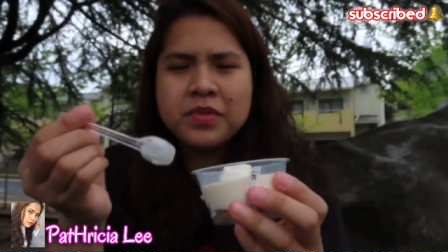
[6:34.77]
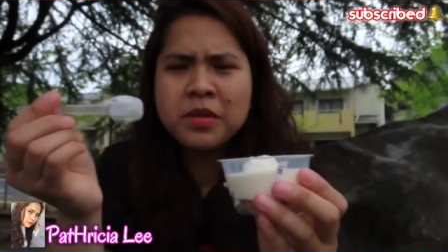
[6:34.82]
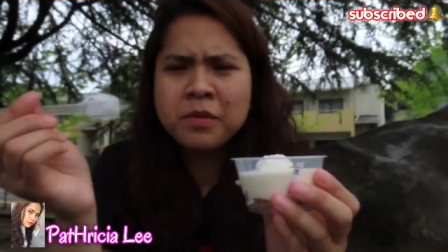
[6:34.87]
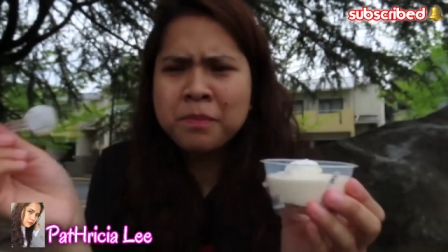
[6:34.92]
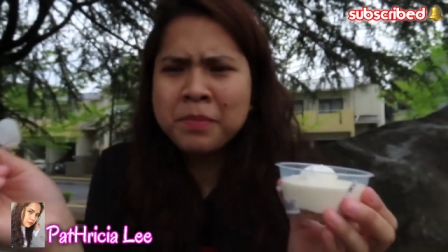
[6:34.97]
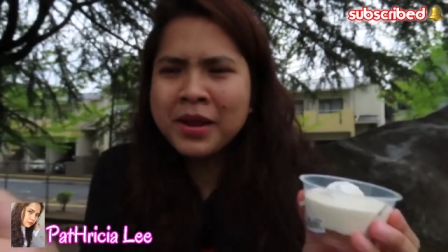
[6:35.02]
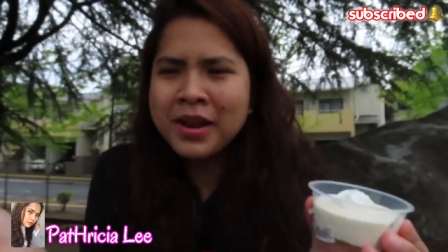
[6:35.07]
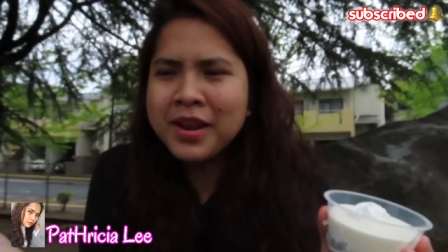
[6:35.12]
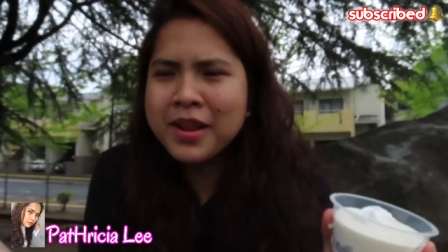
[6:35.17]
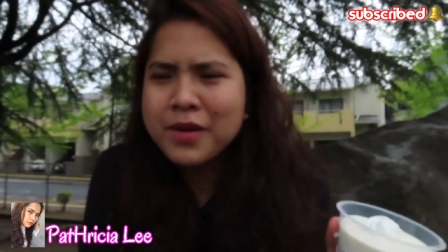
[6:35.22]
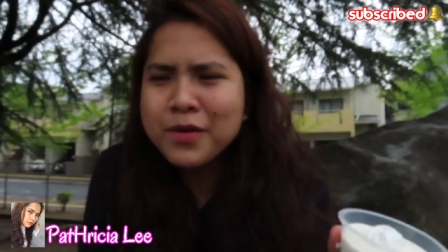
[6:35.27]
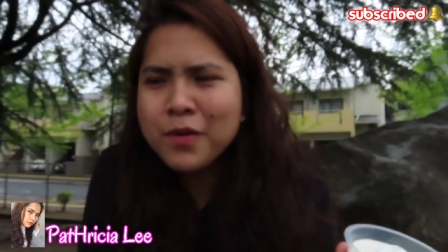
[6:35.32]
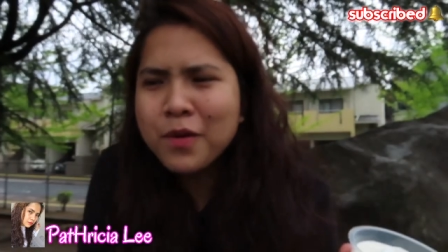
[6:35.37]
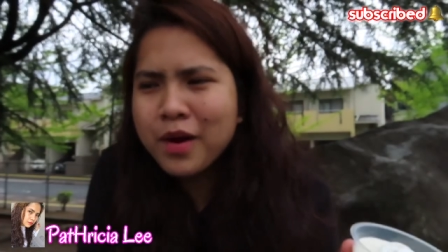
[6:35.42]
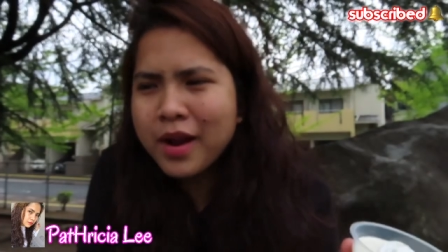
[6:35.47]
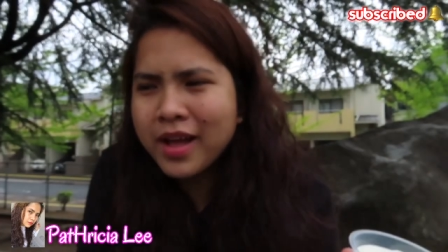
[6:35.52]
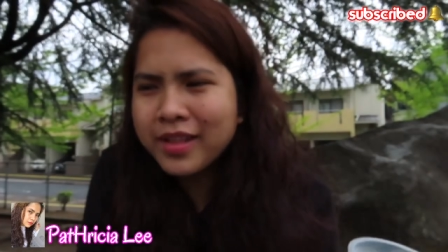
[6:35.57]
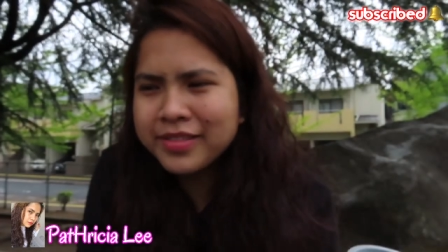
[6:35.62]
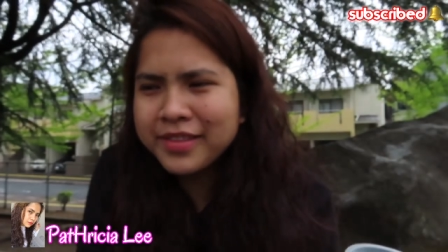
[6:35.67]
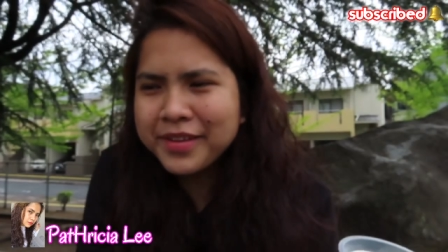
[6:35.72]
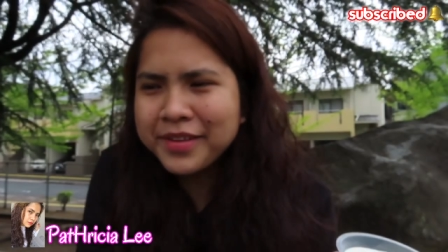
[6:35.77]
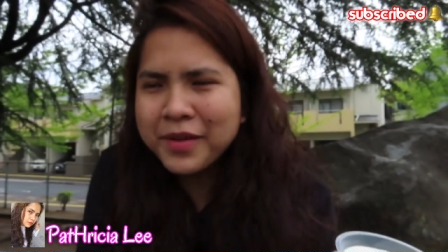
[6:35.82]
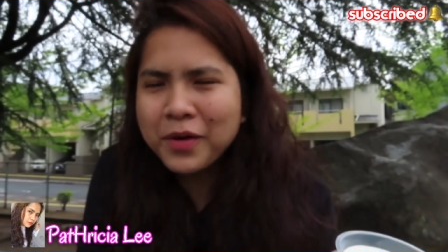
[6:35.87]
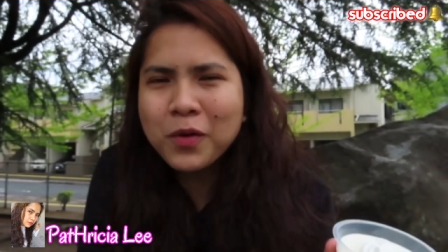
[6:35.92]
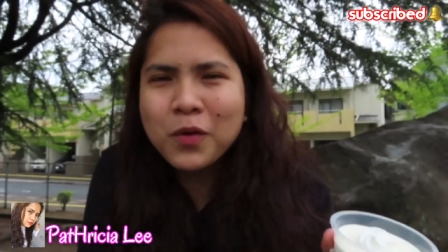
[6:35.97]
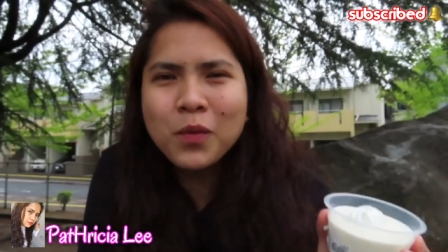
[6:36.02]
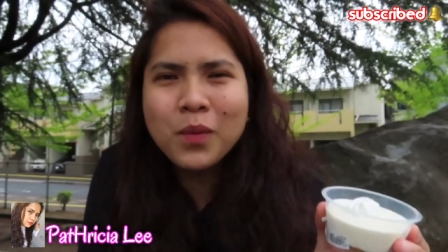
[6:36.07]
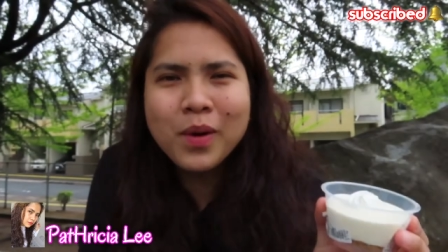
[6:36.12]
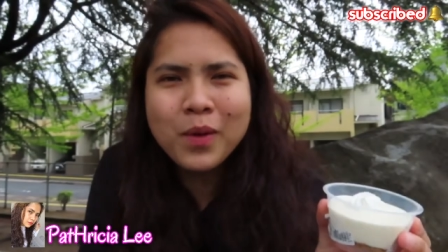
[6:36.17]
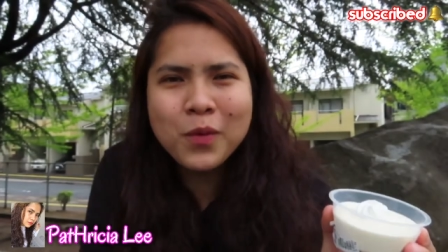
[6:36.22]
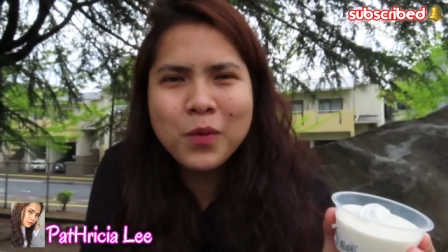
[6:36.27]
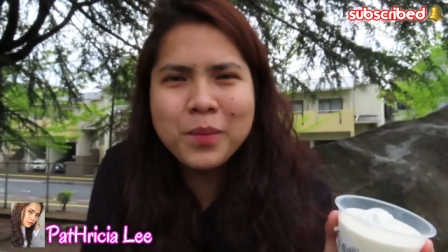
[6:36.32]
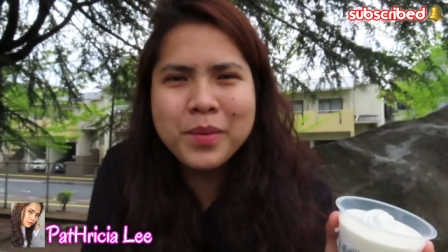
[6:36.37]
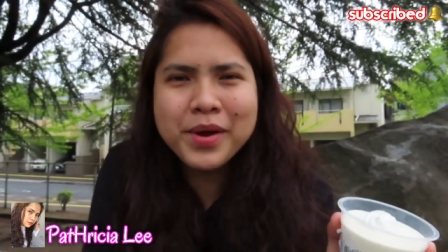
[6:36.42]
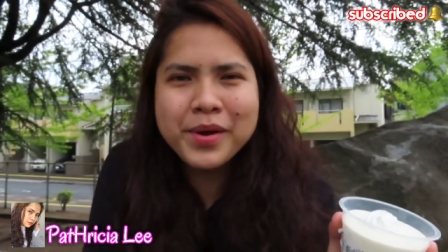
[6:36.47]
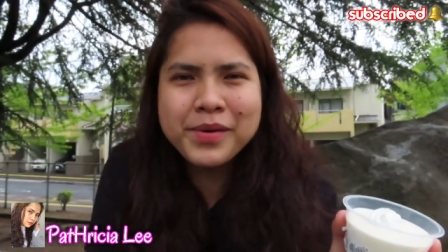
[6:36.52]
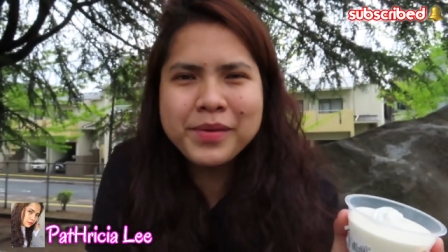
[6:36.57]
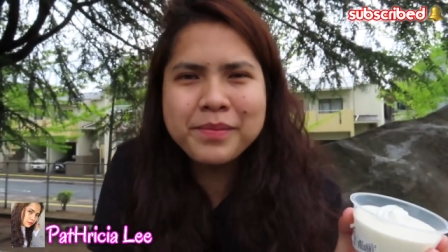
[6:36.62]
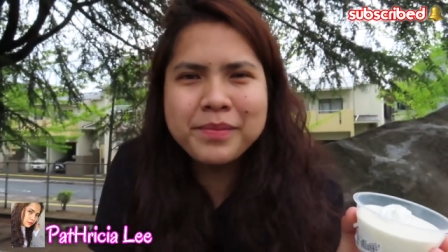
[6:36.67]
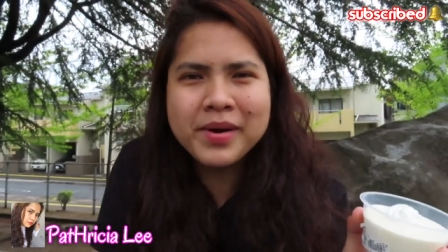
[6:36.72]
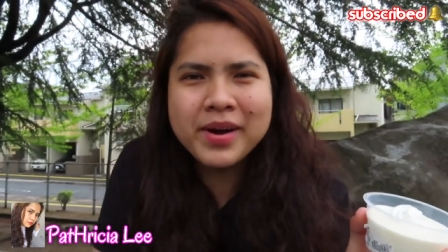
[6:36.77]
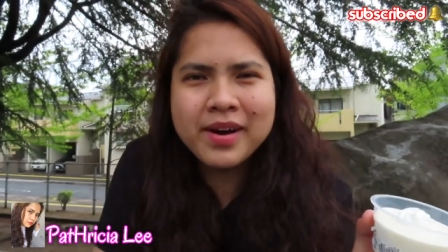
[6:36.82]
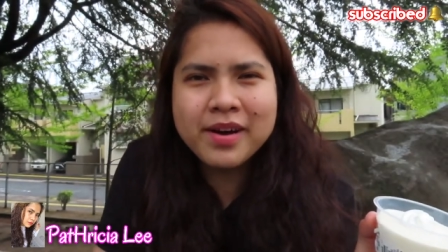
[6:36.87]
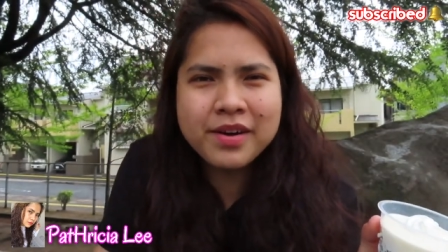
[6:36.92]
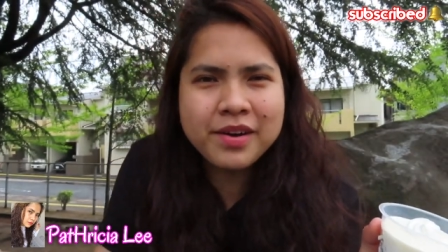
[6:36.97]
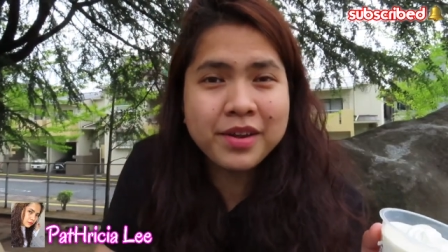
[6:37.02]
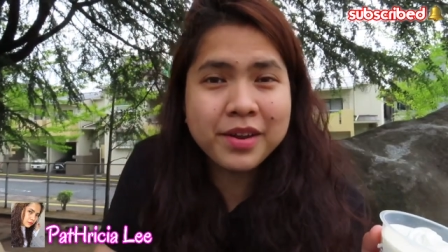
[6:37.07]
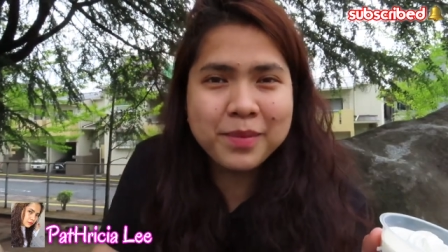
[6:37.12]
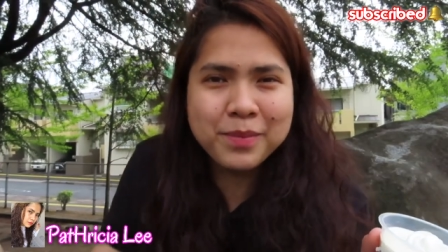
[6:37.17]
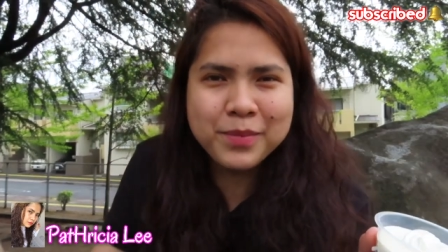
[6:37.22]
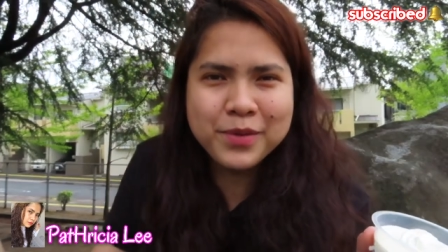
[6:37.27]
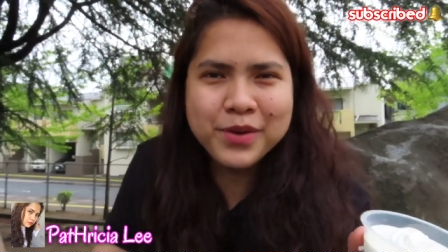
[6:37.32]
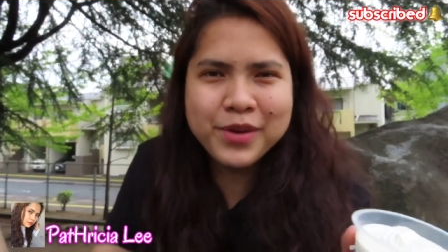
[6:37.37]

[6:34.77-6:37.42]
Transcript: Piling ko lahat ng nakuha ko merong mga cream, no?